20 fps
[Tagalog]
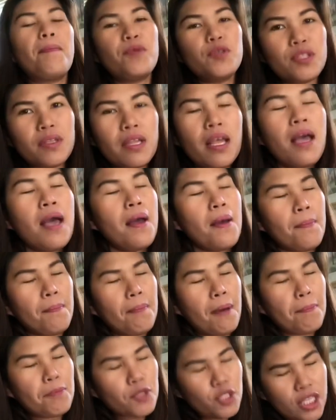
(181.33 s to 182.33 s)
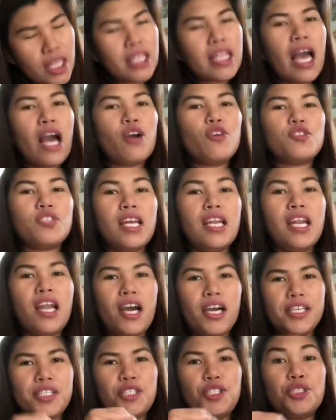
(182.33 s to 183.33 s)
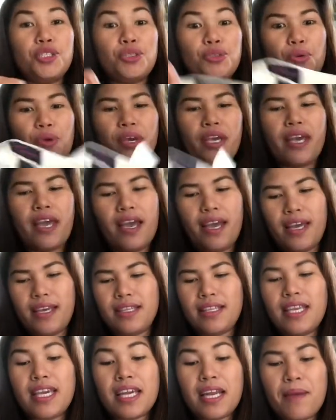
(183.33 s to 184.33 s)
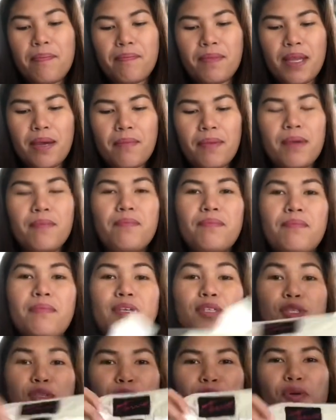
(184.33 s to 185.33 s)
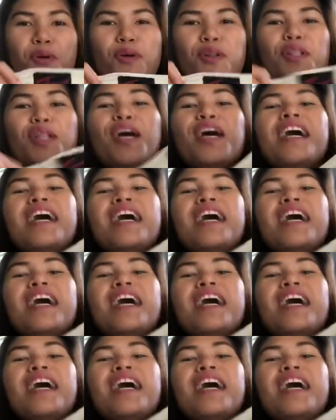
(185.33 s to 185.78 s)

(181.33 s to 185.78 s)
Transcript: Papunta papunta na ako sa large. So, ayan. Hirap na mag, mag-small.